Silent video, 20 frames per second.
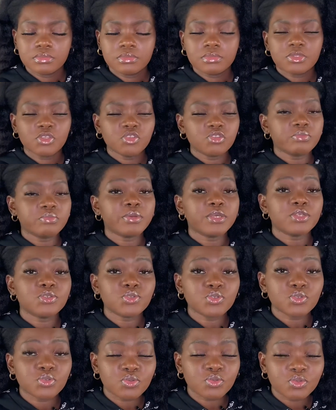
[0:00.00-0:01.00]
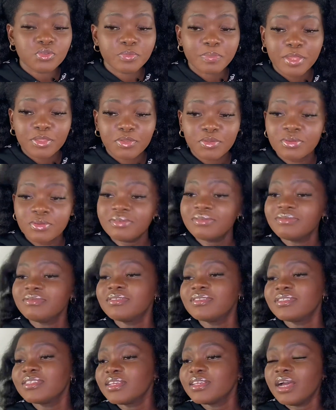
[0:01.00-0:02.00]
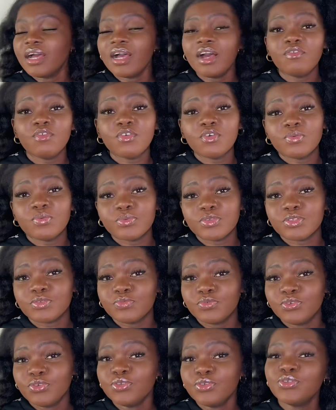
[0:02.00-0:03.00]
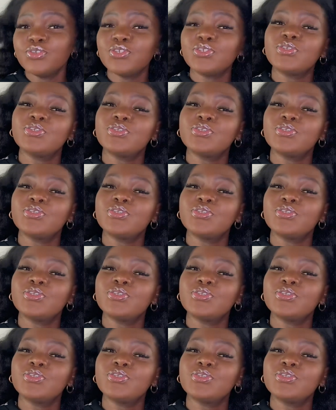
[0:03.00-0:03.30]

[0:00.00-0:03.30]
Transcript: Je ne suis pas une chanteuse, pardon. Avant qu'on puisse me jeter,